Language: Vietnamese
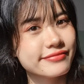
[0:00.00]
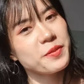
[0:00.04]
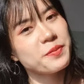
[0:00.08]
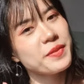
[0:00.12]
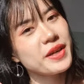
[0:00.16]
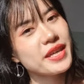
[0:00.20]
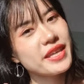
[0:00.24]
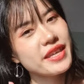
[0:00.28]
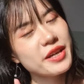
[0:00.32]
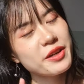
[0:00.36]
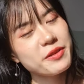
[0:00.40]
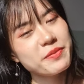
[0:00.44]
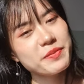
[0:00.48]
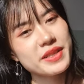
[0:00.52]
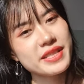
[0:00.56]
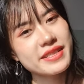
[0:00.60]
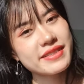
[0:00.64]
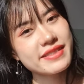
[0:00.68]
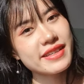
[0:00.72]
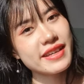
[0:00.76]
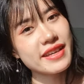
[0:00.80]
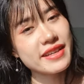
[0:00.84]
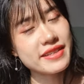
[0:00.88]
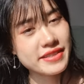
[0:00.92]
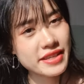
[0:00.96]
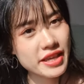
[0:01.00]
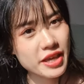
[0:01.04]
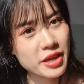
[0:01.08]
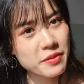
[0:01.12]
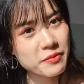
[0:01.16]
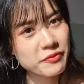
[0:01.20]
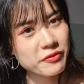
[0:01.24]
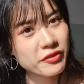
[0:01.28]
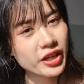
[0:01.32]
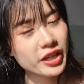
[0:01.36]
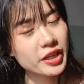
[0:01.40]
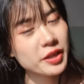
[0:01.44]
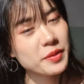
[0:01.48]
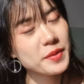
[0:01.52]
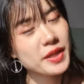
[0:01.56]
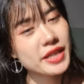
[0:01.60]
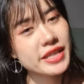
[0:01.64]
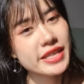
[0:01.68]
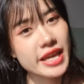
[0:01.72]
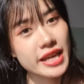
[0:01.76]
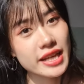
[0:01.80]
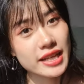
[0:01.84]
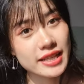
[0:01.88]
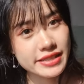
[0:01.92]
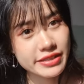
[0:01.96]
Bây giờ mình sẽ xem với cái mức
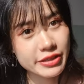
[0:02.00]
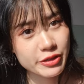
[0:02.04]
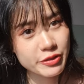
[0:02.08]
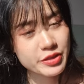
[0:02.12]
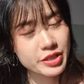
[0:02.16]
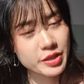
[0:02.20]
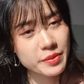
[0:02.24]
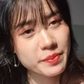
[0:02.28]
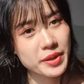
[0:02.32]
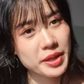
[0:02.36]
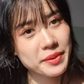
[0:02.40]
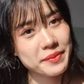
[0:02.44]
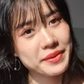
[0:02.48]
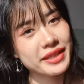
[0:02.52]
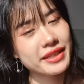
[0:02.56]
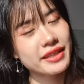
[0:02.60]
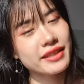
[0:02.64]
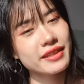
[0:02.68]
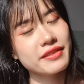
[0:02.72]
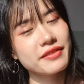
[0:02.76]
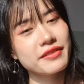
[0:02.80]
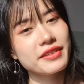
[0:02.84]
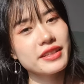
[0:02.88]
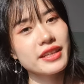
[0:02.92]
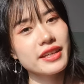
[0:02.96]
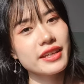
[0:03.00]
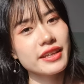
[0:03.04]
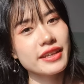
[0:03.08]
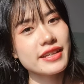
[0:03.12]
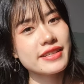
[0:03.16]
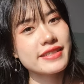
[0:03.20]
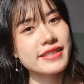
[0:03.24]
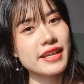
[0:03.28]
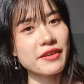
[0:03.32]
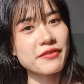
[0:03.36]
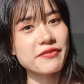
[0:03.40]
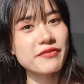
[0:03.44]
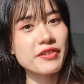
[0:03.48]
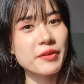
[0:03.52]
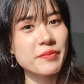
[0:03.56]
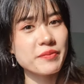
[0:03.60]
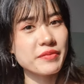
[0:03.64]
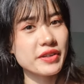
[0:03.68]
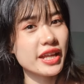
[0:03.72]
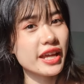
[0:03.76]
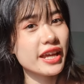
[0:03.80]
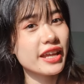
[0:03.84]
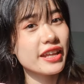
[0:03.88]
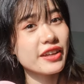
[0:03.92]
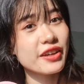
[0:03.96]
giá là 630 nghìn thì cái sản
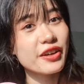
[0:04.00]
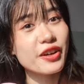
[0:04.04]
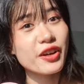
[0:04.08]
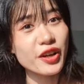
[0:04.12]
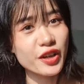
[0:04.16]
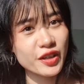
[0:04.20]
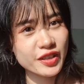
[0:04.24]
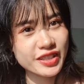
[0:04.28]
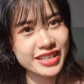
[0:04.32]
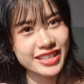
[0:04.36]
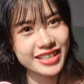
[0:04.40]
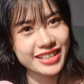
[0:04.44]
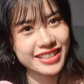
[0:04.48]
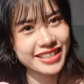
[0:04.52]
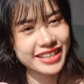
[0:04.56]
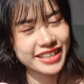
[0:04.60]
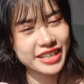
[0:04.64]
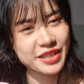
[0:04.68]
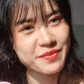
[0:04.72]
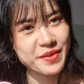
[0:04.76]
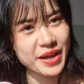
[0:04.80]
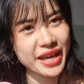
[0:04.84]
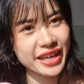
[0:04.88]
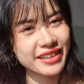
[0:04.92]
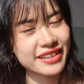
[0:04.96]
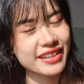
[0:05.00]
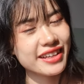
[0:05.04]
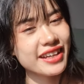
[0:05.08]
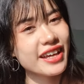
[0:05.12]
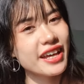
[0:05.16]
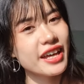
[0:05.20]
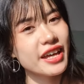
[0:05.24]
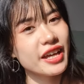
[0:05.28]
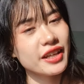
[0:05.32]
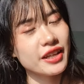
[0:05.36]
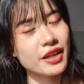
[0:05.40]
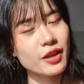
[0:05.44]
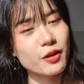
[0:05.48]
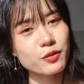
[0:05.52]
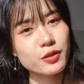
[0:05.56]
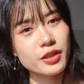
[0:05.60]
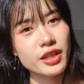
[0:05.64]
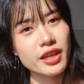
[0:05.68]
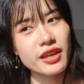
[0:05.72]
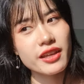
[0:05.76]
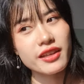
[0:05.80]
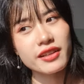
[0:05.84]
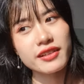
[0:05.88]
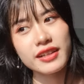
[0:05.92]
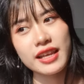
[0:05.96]
phẩm này nó có gì nha các bạn. Đầu
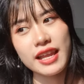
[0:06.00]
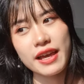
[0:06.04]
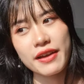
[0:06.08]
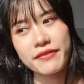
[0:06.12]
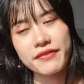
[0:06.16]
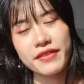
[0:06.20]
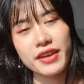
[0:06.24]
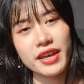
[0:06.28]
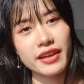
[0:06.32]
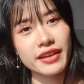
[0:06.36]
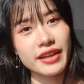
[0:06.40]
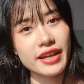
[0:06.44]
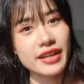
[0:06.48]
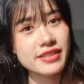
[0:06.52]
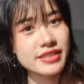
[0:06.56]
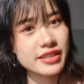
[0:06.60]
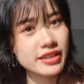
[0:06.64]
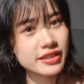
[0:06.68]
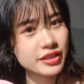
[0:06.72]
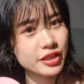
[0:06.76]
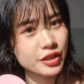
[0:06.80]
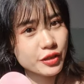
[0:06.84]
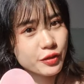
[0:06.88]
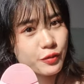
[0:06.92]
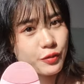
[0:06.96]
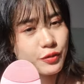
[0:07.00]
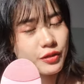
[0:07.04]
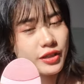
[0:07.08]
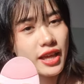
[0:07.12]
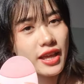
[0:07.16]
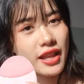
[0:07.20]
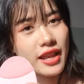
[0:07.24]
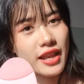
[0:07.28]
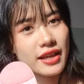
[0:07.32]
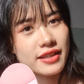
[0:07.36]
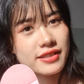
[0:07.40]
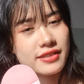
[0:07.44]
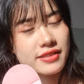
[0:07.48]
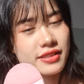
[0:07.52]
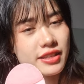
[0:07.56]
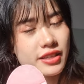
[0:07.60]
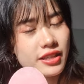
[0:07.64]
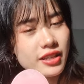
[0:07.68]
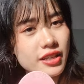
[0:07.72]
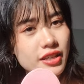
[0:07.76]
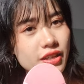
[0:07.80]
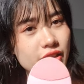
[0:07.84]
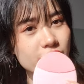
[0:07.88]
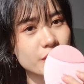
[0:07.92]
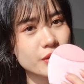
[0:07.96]
tiên là về cái chất liệu, đây là
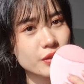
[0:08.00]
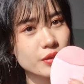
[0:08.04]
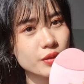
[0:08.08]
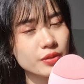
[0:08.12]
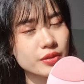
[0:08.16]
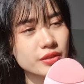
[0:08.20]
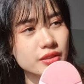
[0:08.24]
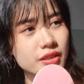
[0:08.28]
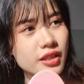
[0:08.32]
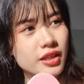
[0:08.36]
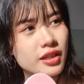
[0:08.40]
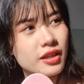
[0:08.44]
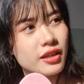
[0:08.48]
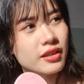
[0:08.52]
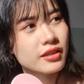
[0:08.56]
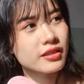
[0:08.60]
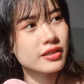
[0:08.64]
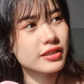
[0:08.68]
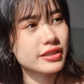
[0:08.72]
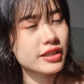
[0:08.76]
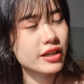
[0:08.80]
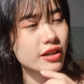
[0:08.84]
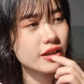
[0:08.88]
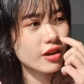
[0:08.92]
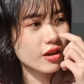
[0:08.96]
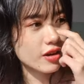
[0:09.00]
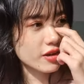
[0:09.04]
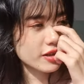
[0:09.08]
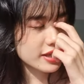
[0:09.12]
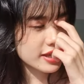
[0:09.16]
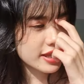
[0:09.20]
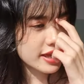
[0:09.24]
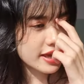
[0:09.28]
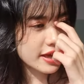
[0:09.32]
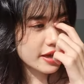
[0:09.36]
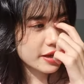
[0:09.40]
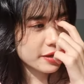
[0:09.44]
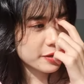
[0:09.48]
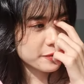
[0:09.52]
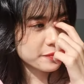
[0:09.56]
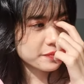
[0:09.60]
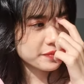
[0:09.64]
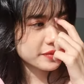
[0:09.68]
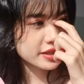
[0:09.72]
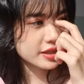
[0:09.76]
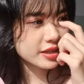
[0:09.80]
silicone, người ta gọi là